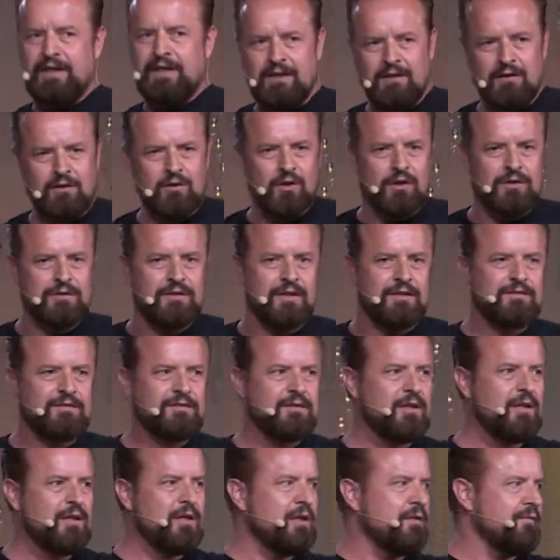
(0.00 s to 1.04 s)
Willen
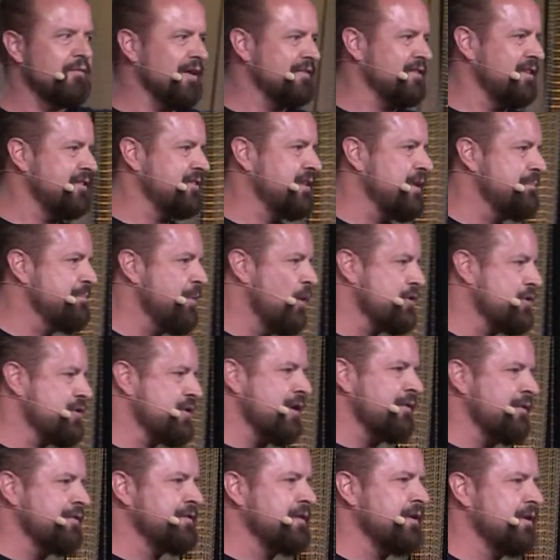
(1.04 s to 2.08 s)
Gottes. Was ist die
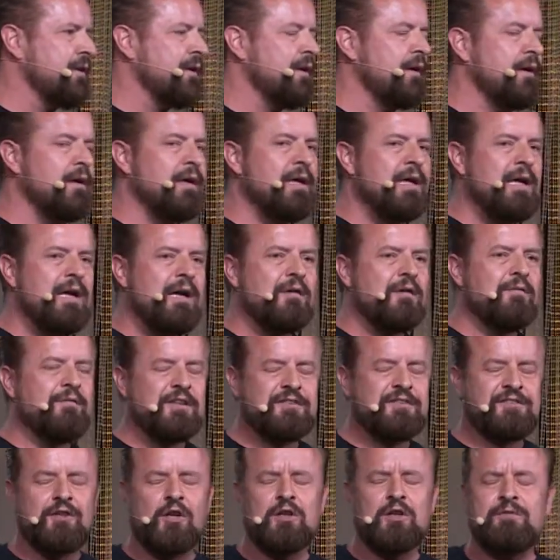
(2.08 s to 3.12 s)
Botschaft?
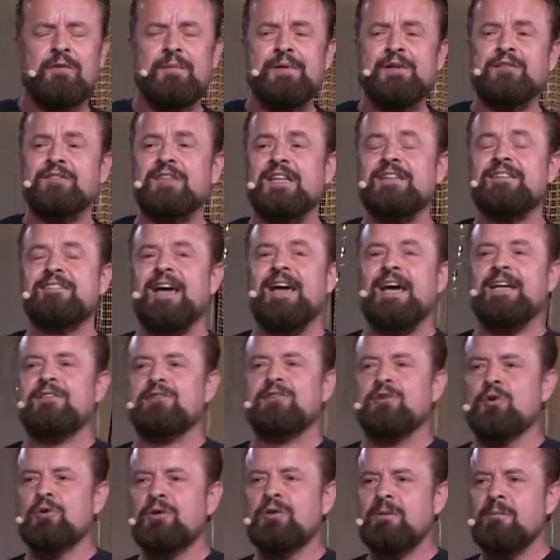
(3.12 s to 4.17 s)
Was sollten wir mit unserer Zeit
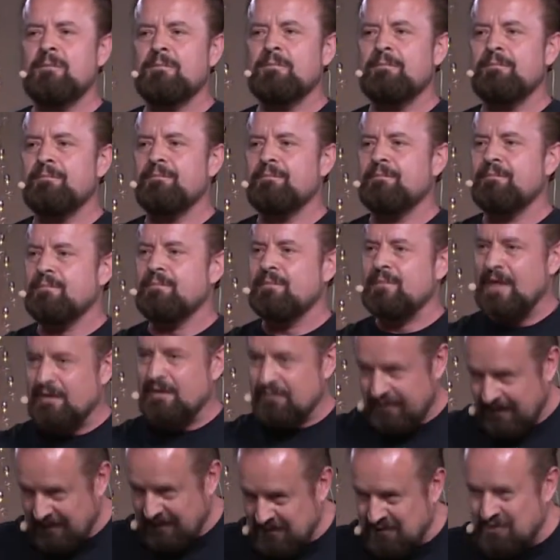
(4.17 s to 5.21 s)
tun?
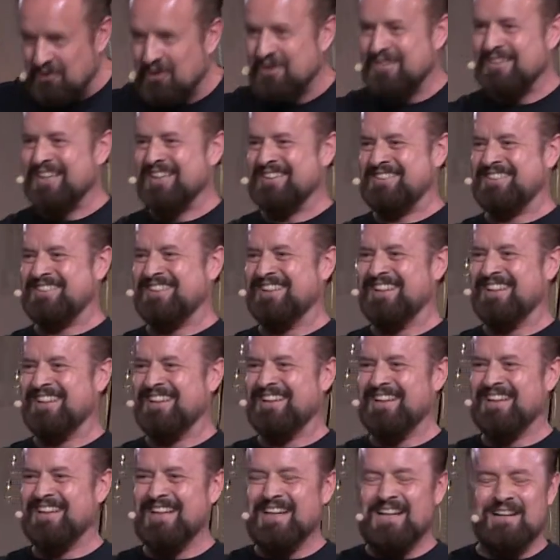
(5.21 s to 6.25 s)
Den Willen Gottes.
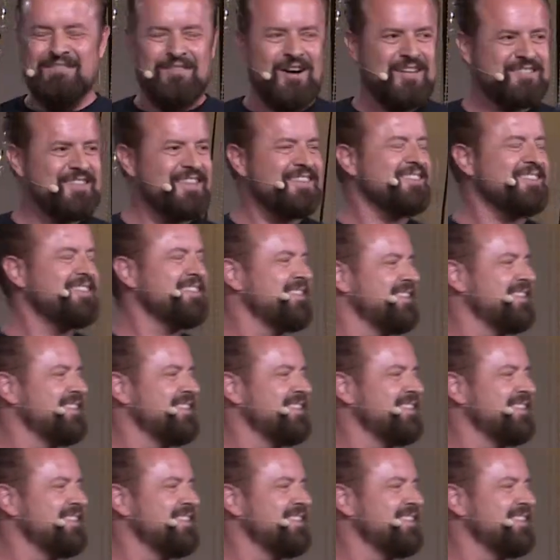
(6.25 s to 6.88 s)
Was ist